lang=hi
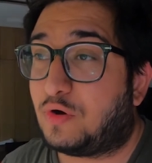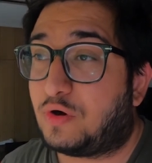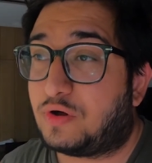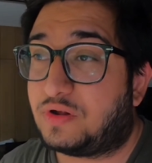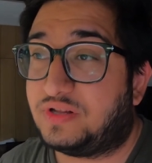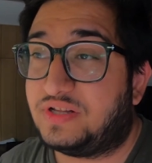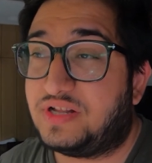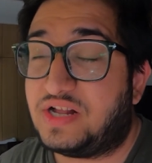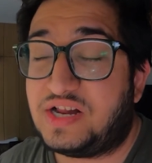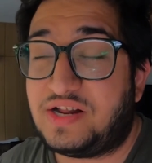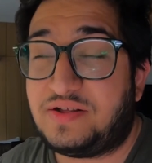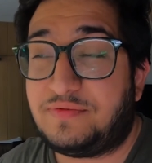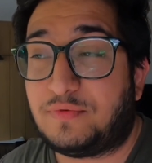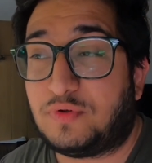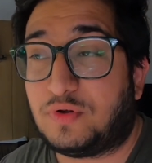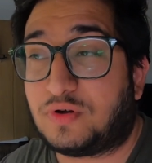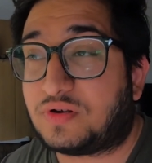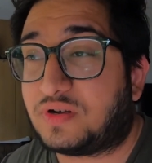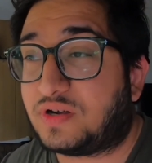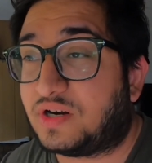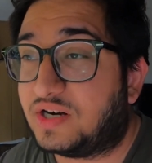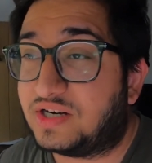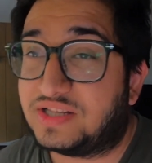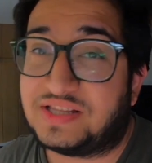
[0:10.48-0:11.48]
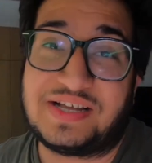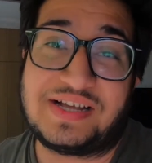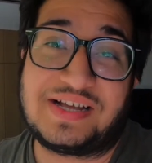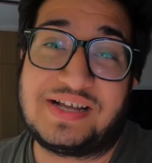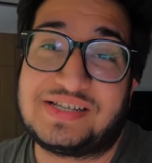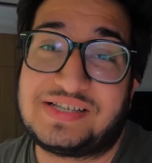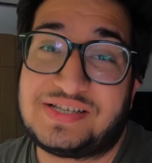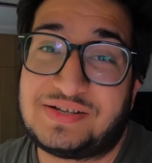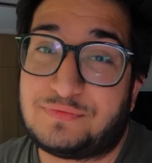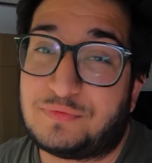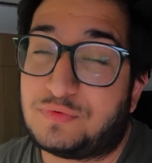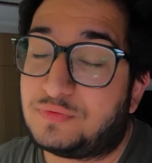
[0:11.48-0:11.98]
और डेली व्लॉग करते
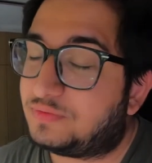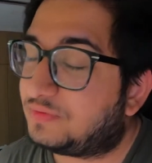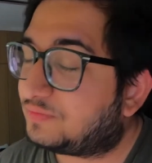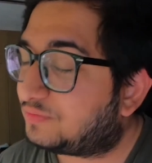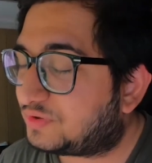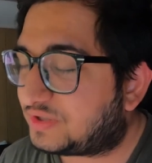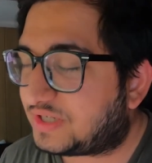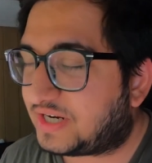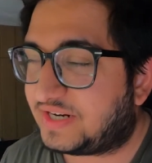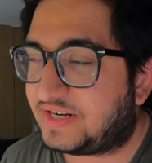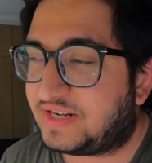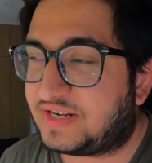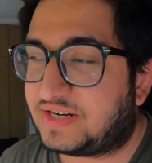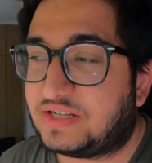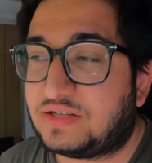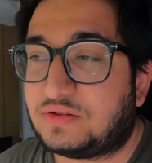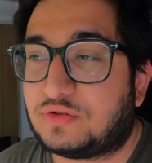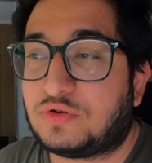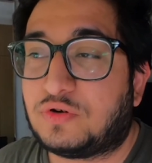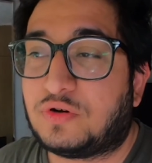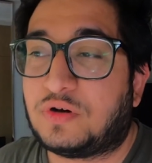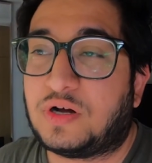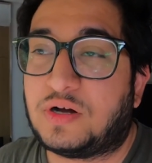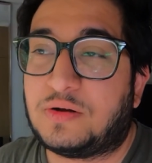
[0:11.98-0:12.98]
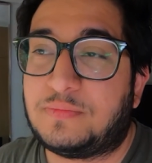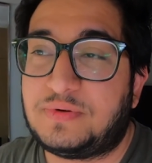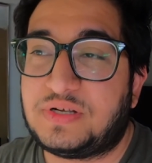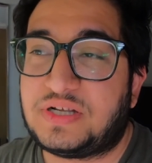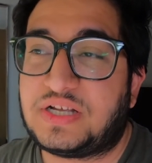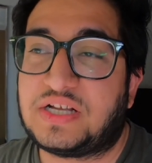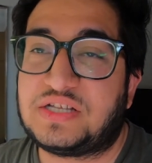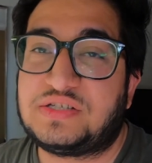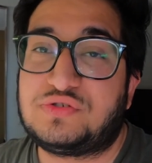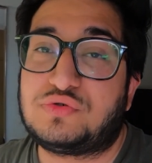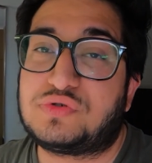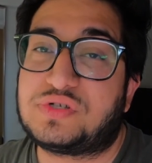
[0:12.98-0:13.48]
कैसे वो भी मुझे आइडिया नहीं तो अभी
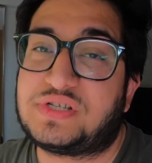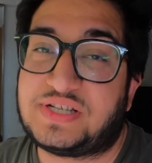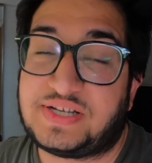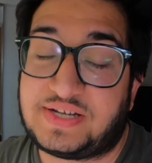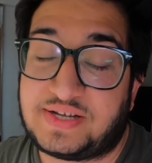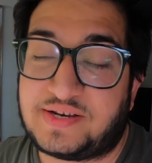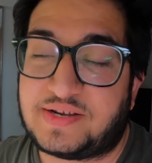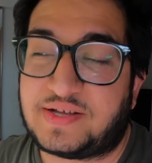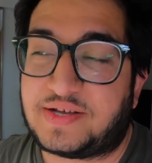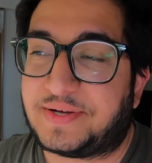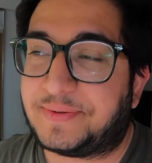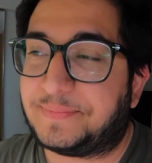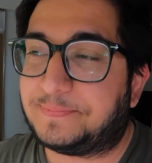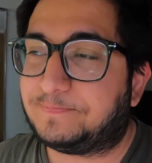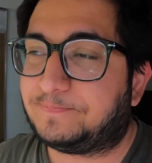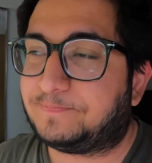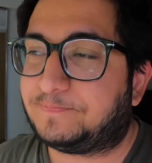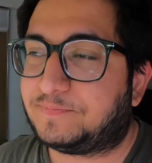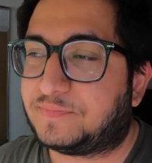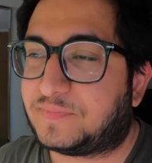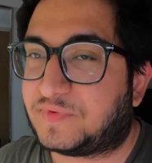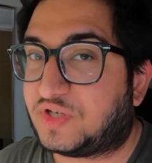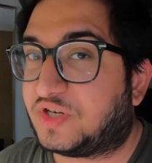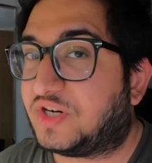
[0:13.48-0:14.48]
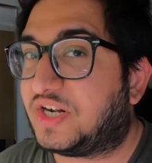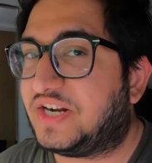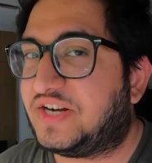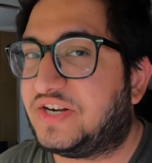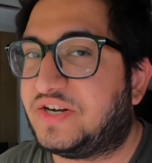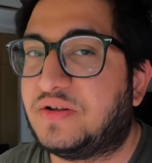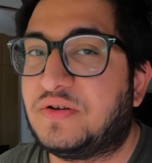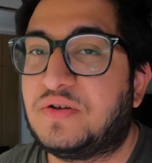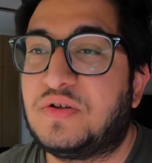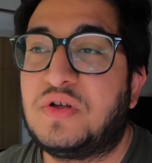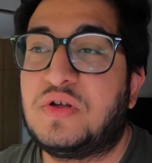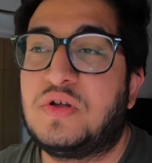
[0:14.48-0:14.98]
का जो सीन है
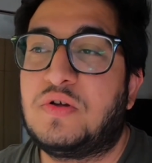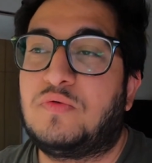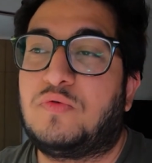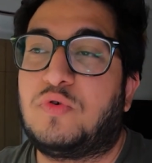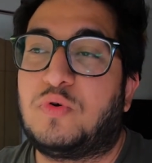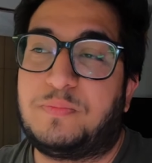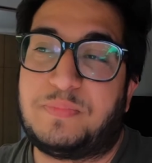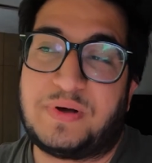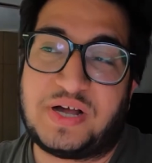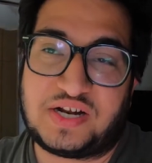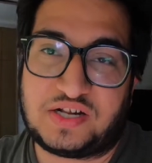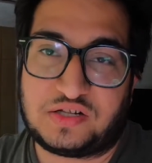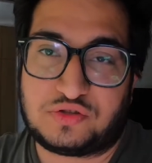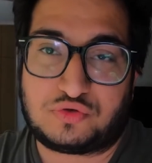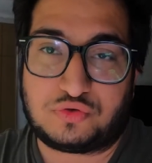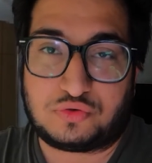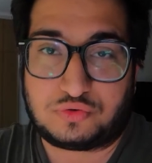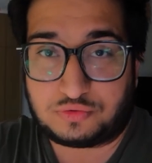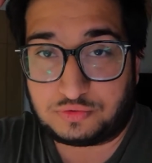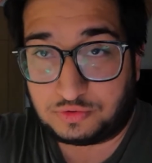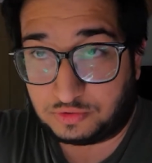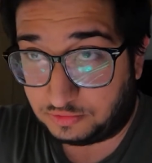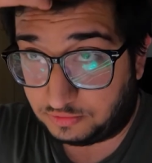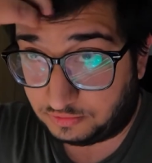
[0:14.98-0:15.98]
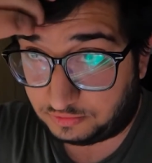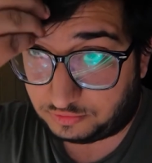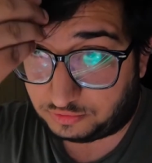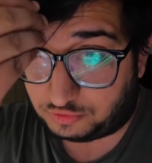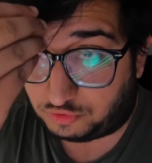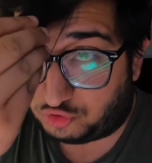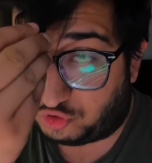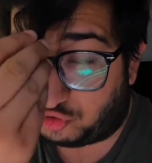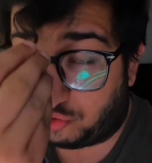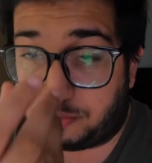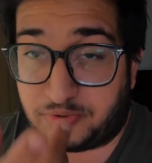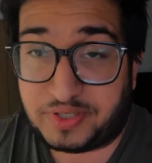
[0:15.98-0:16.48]
राइट वो पहले तो
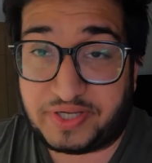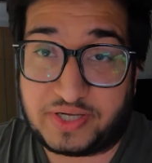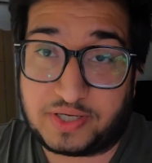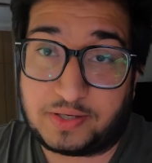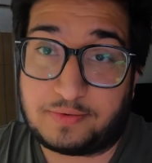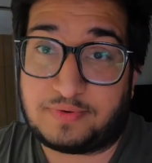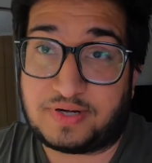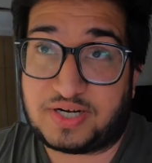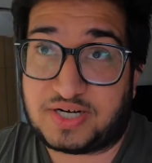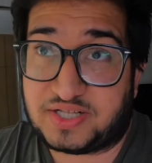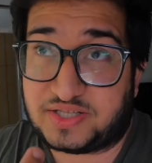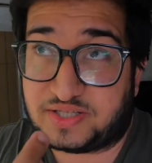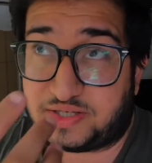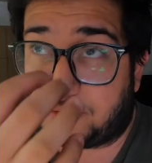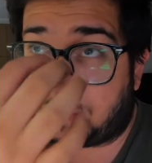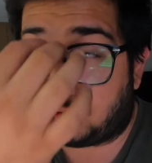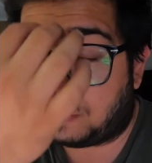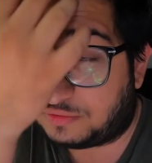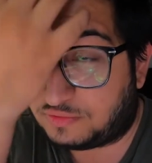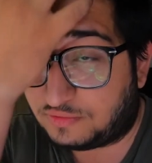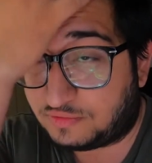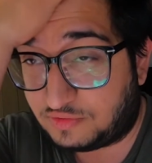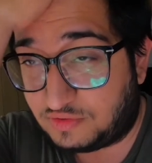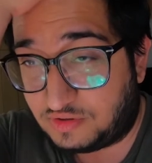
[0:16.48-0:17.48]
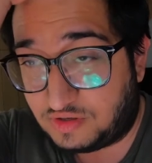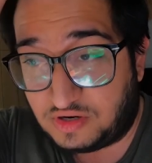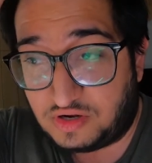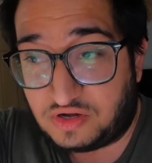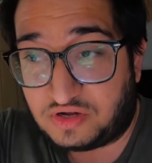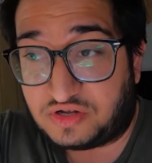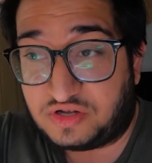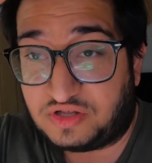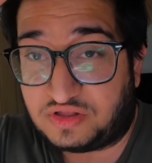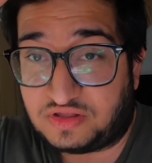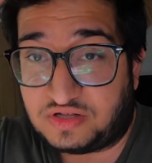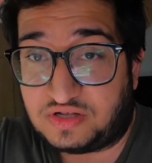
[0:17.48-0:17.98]
ग्रूमिंग करवाना देखो
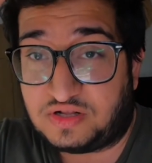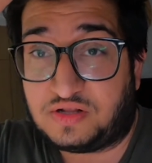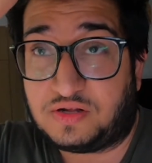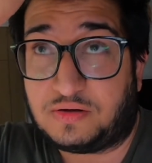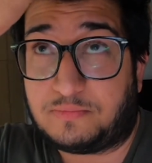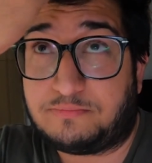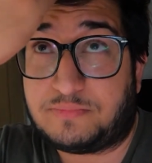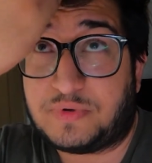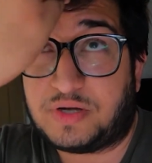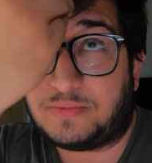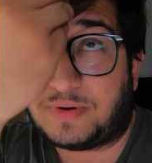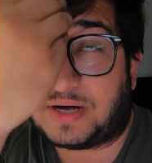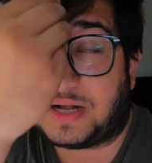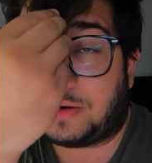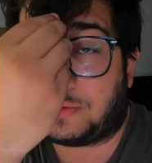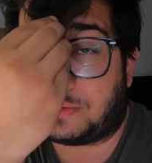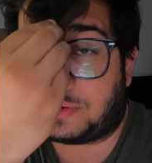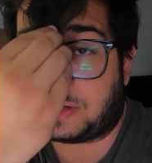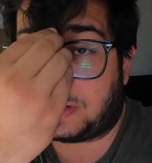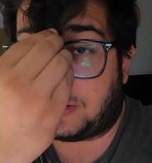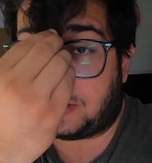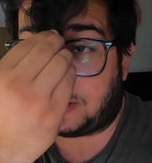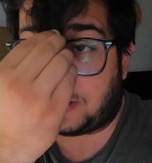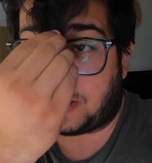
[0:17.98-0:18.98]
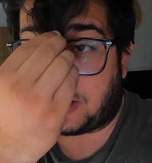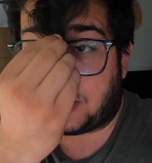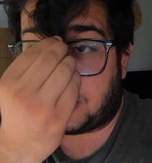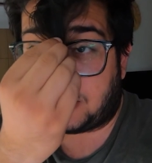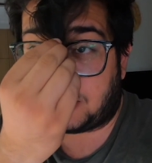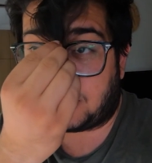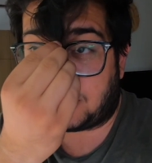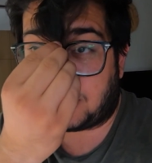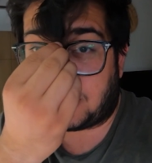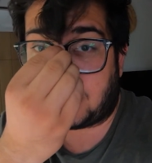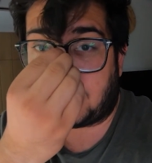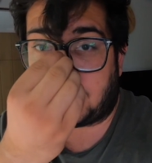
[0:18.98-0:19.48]
कितने लंबे बाल हो गए यहाँ तक